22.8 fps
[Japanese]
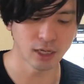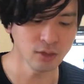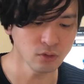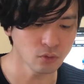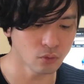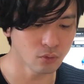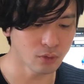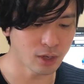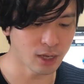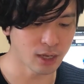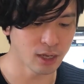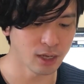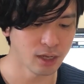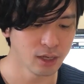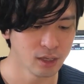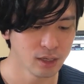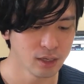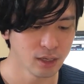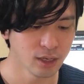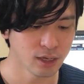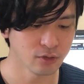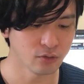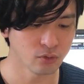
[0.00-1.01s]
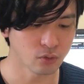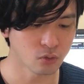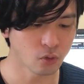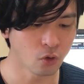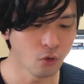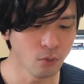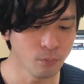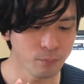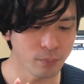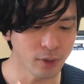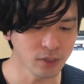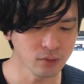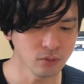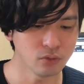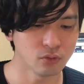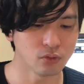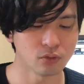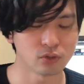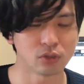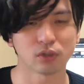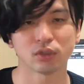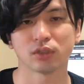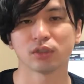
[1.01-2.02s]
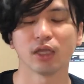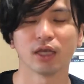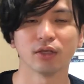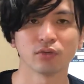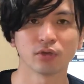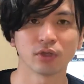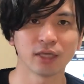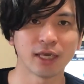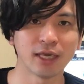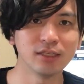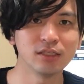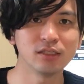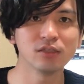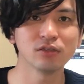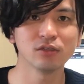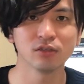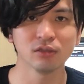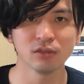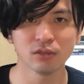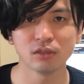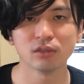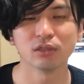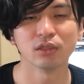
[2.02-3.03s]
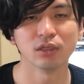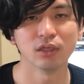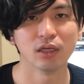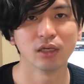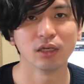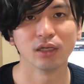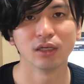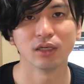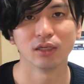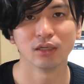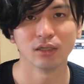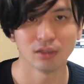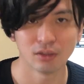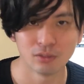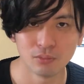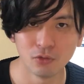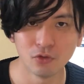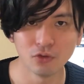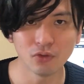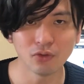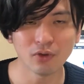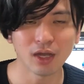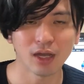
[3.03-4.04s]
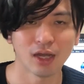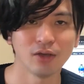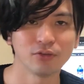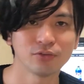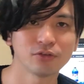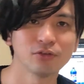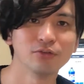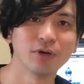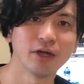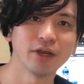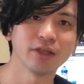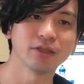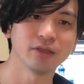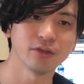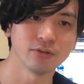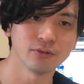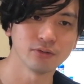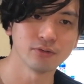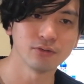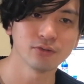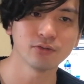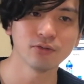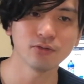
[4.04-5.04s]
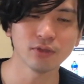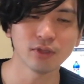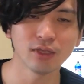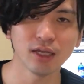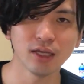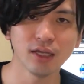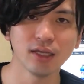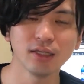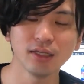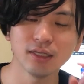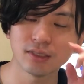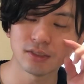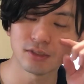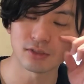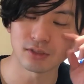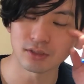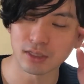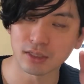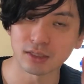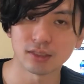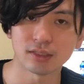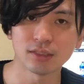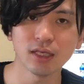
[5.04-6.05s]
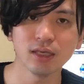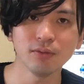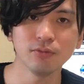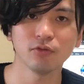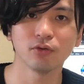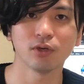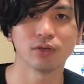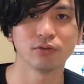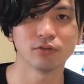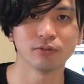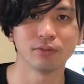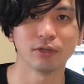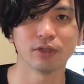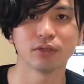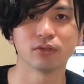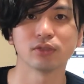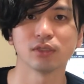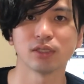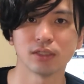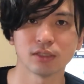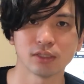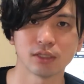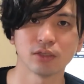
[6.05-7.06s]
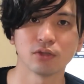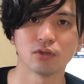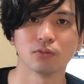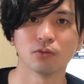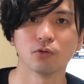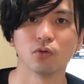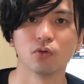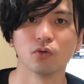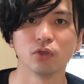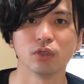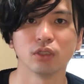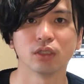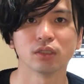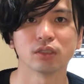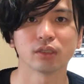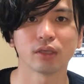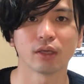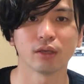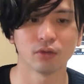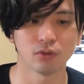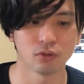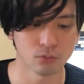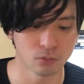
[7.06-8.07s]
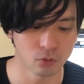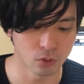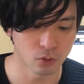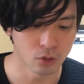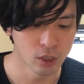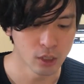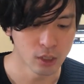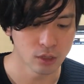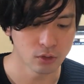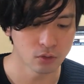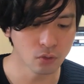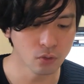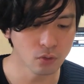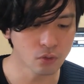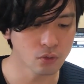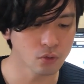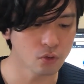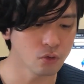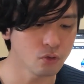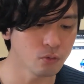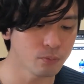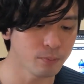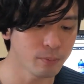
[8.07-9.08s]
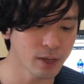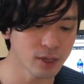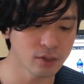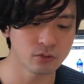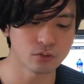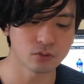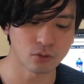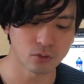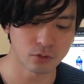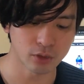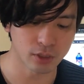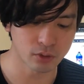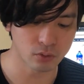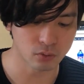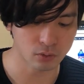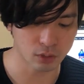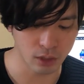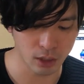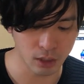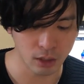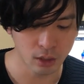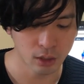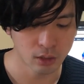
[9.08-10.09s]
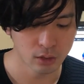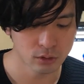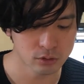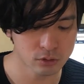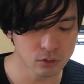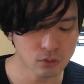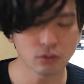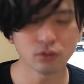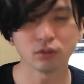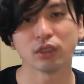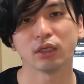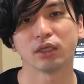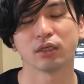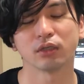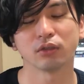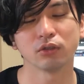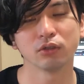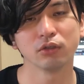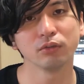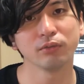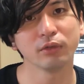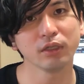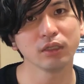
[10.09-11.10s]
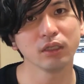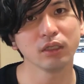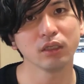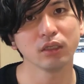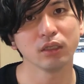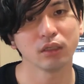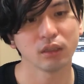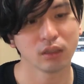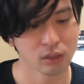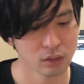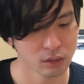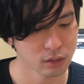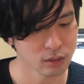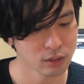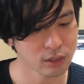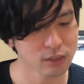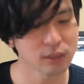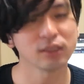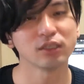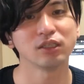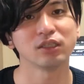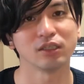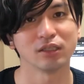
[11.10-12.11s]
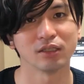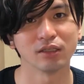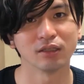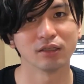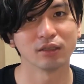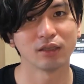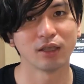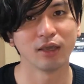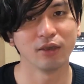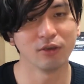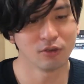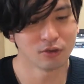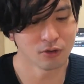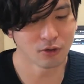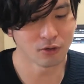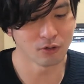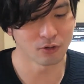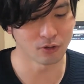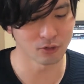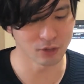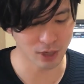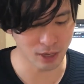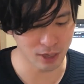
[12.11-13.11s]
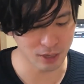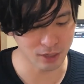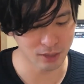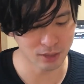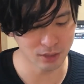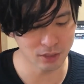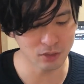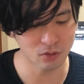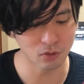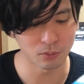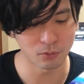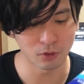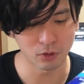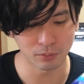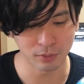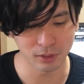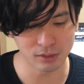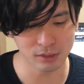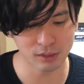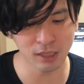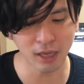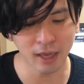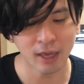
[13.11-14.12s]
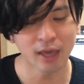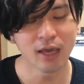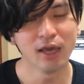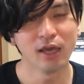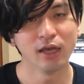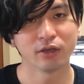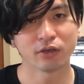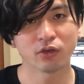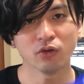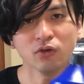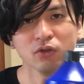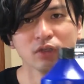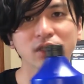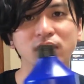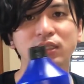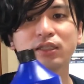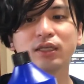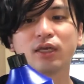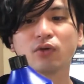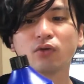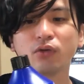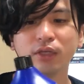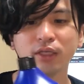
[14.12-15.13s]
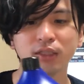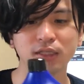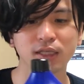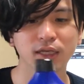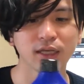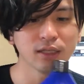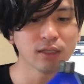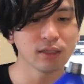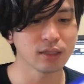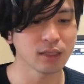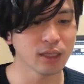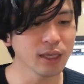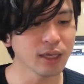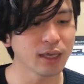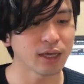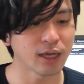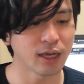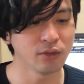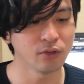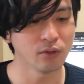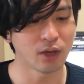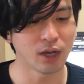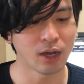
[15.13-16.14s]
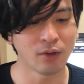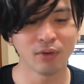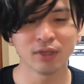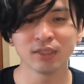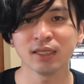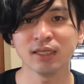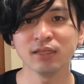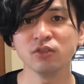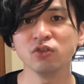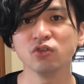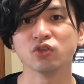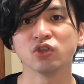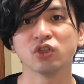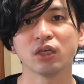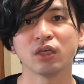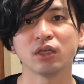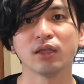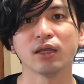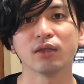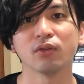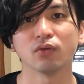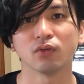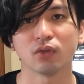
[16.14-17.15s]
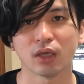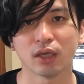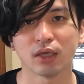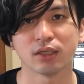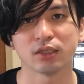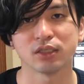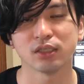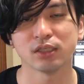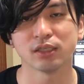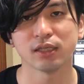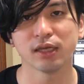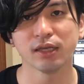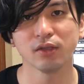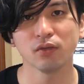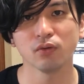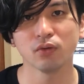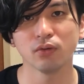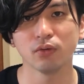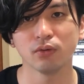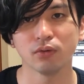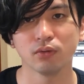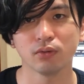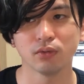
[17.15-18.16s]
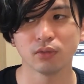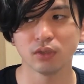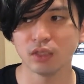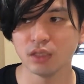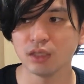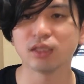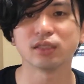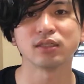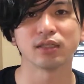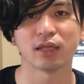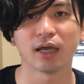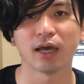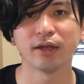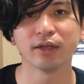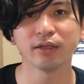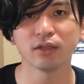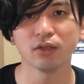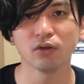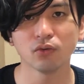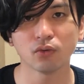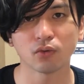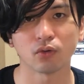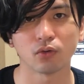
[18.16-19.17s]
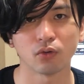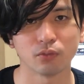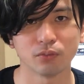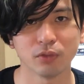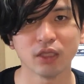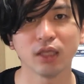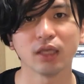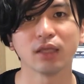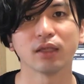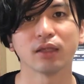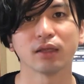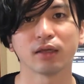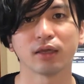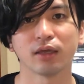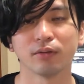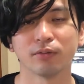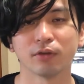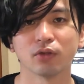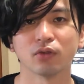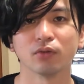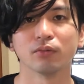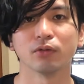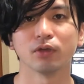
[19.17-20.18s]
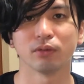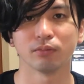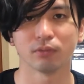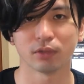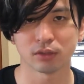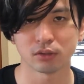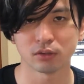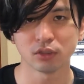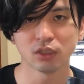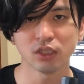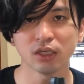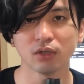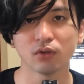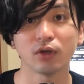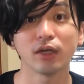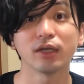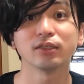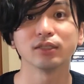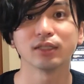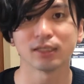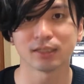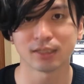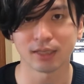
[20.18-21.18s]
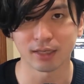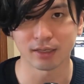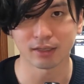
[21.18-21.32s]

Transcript: あとは、あの、コンパウンドっつって、あの、削るものが含まれている、そういった、なんていうんですかね、成分が含まれている洗剤っていうのも多いんですけれども、ノーコンパウンドなので、すごくね、車に優しいっていうところでいいと思います。で、今日ですね、これ使って、あの、泡洗浄してきたので、実際のにですね、洗ってるところを見ていただければと思います。じゃあご覧くださ